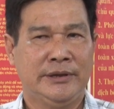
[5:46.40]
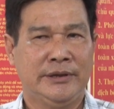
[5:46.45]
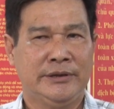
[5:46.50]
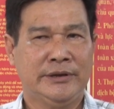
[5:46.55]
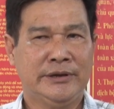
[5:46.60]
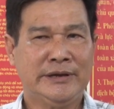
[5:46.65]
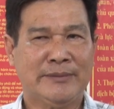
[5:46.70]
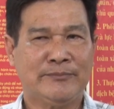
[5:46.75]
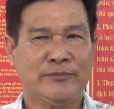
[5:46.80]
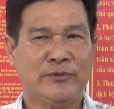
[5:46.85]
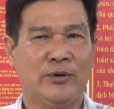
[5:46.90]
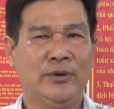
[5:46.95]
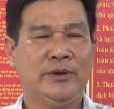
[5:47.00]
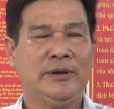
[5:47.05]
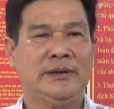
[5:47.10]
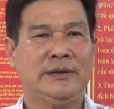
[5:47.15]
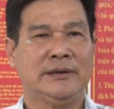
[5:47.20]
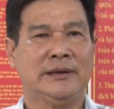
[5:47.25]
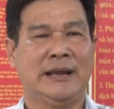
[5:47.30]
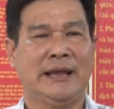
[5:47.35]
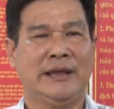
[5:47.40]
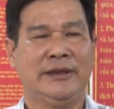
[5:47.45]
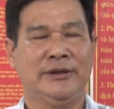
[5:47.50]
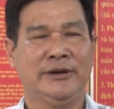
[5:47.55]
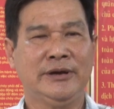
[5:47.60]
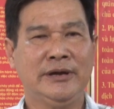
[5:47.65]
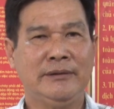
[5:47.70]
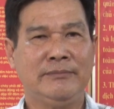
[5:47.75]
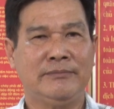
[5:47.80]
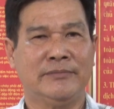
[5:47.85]
dưới 5 tuổi là
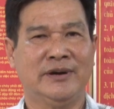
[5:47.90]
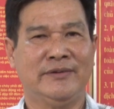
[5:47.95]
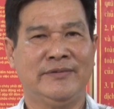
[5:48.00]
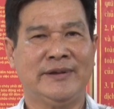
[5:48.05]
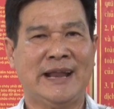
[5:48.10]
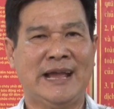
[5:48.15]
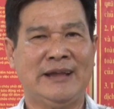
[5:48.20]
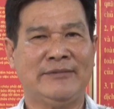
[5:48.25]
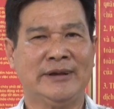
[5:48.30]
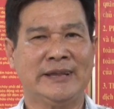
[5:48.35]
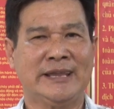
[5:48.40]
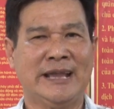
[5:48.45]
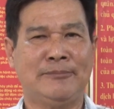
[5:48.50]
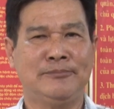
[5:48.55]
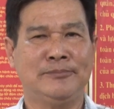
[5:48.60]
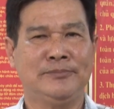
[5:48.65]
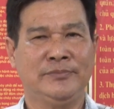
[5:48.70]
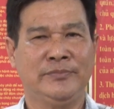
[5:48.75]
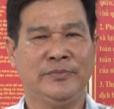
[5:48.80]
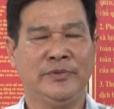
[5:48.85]
dưới 10,2%